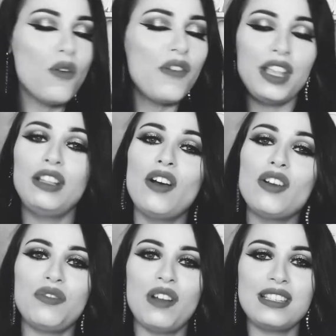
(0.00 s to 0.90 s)
O vídeo de
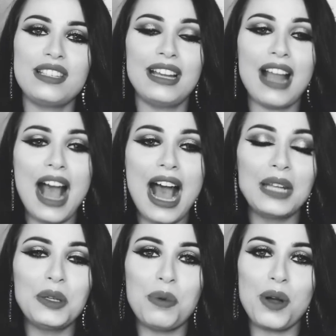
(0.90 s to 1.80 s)
hoje vai ser
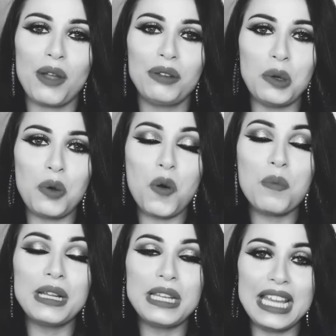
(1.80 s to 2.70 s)
narrado porque eu tenho
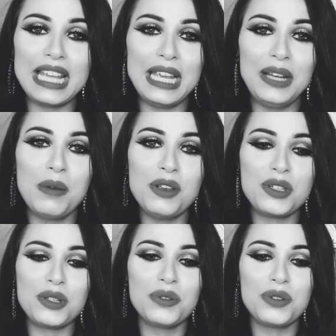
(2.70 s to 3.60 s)
companhia aqui no meu
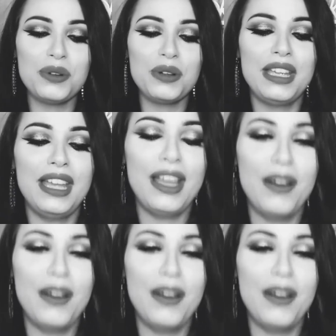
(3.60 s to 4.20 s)
estúdio, que